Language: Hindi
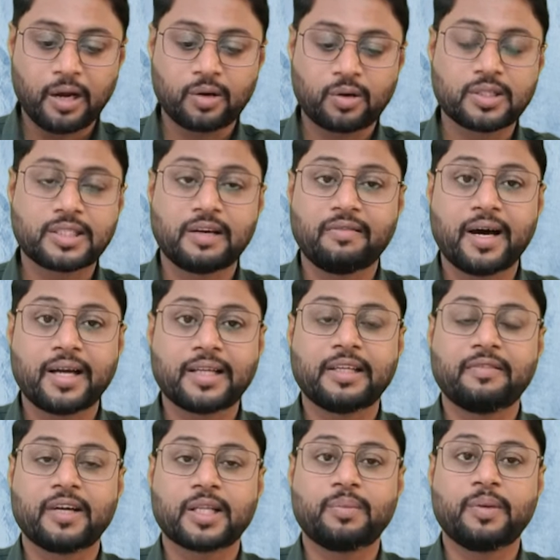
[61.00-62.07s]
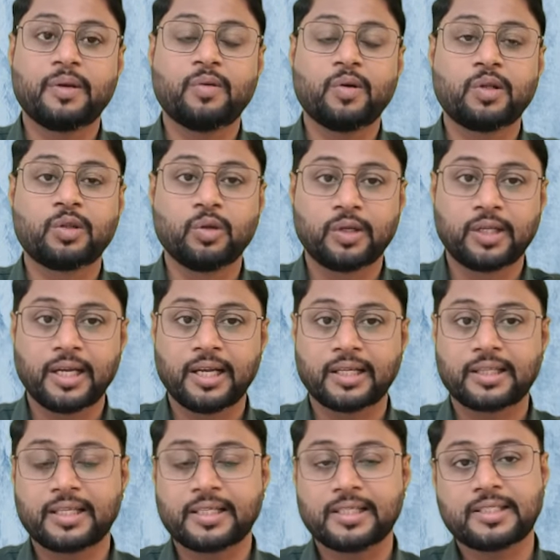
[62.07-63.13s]
को संवारते वक्त भी वो टूटने
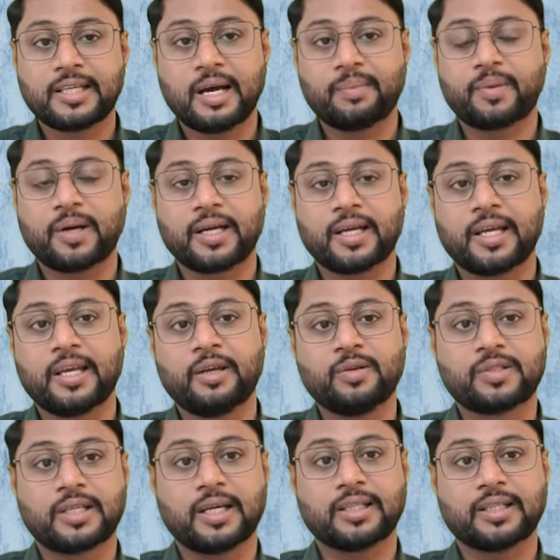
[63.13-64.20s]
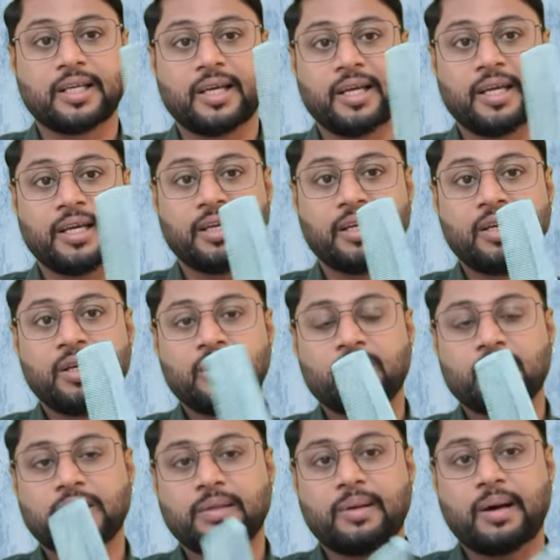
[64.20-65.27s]
लगते हैं जैसे आप कंघी यूज़ करते हैं तो
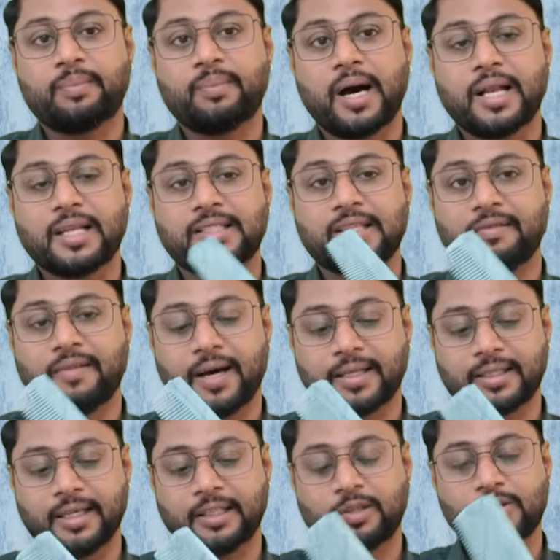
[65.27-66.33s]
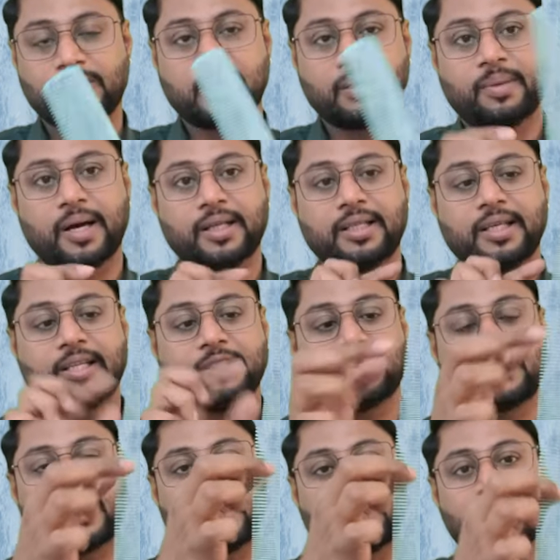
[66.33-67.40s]
जब आप बाल संवारते हैं तो उसके बाद ये जो
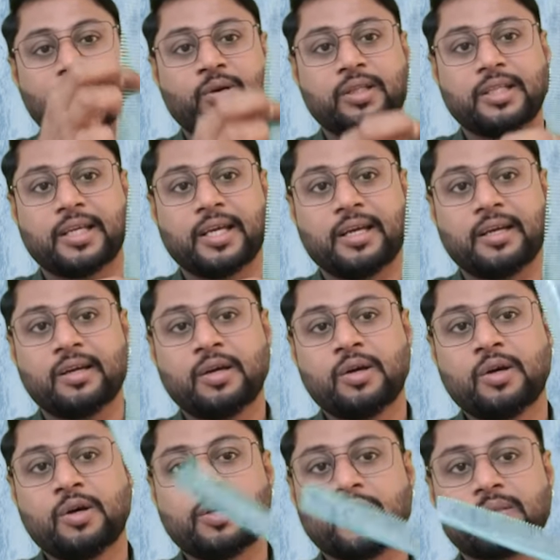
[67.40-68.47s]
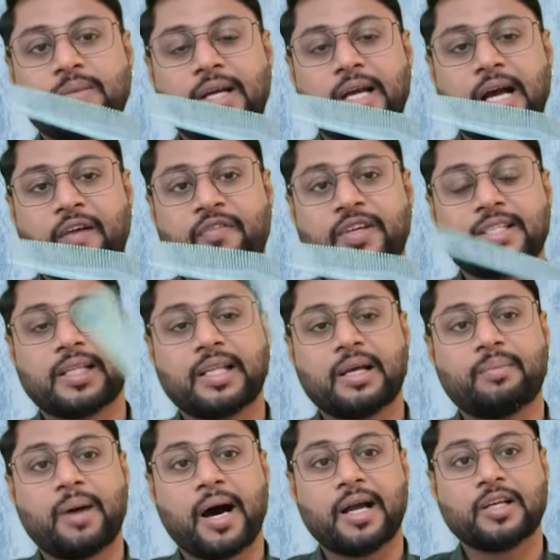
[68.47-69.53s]
कंघी होती है उसमें काफ़ी ज़्यादा
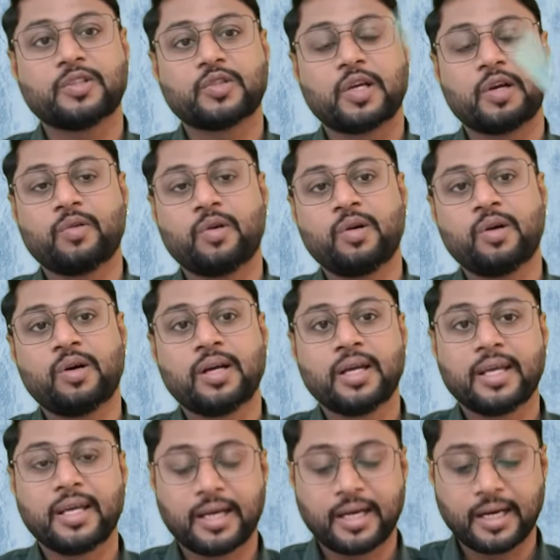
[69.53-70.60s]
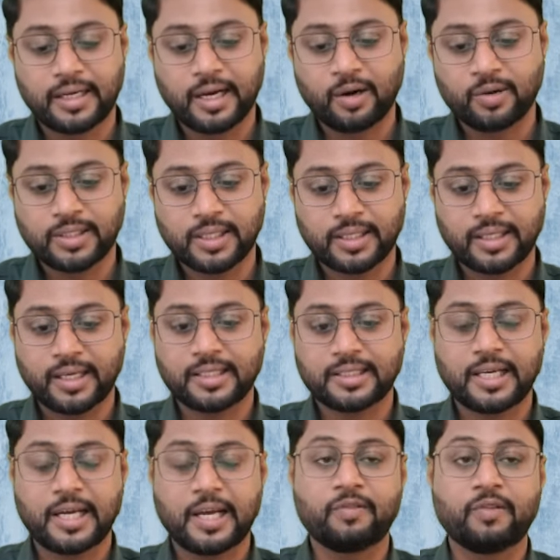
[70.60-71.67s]
बाल जो है वो इकट्ठा हो जाते हैं कि
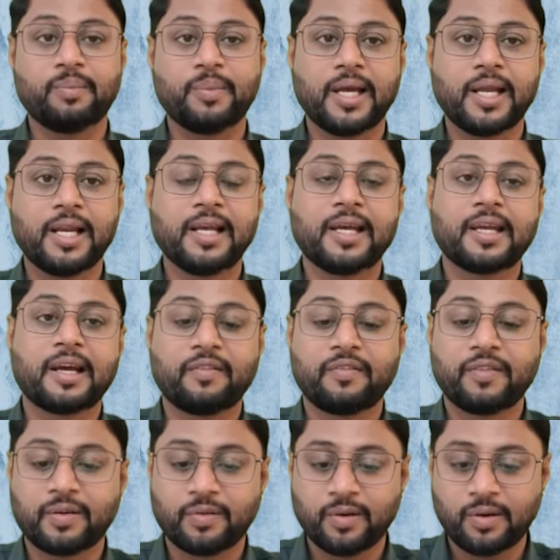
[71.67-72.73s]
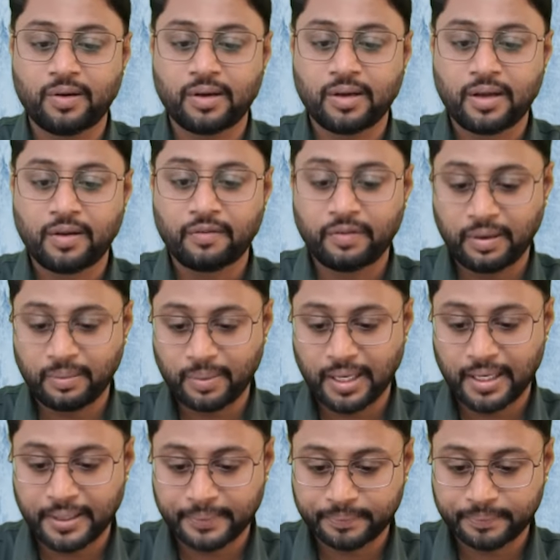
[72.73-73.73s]
चाहे वो मेल है या फिर वो फीमेल है